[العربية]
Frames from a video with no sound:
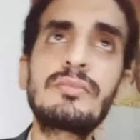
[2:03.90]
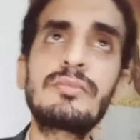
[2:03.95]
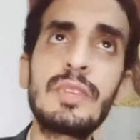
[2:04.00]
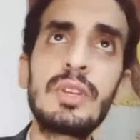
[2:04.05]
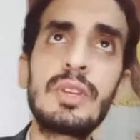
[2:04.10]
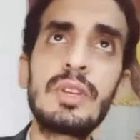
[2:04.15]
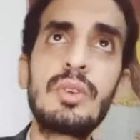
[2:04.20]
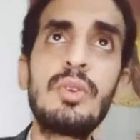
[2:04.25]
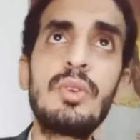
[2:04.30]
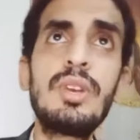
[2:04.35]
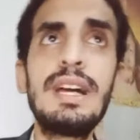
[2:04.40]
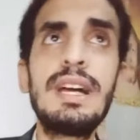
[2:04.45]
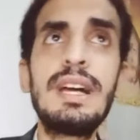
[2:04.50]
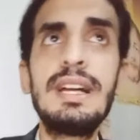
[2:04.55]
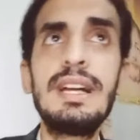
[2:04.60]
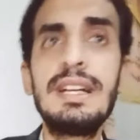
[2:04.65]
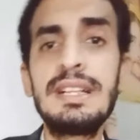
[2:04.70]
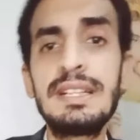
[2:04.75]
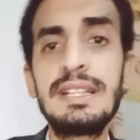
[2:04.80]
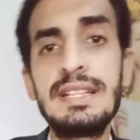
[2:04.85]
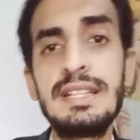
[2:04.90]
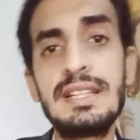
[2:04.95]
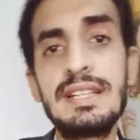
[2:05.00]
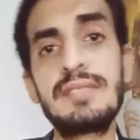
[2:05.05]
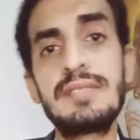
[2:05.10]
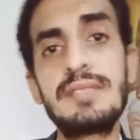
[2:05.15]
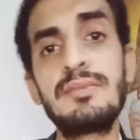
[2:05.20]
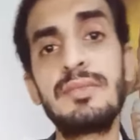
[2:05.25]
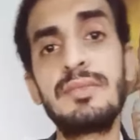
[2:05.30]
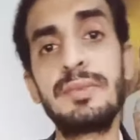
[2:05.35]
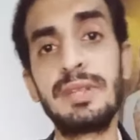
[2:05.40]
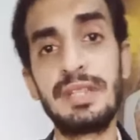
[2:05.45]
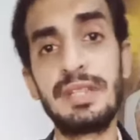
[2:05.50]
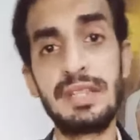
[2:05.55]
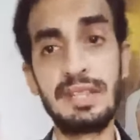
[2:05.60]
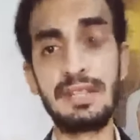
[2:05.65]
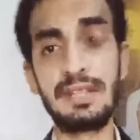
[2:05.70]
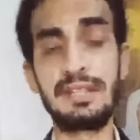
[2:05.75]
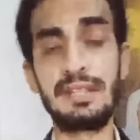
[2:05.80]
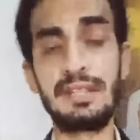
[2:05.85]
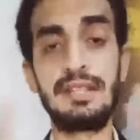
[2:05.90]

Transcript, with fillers: كل حاجة لازم يبقى ليها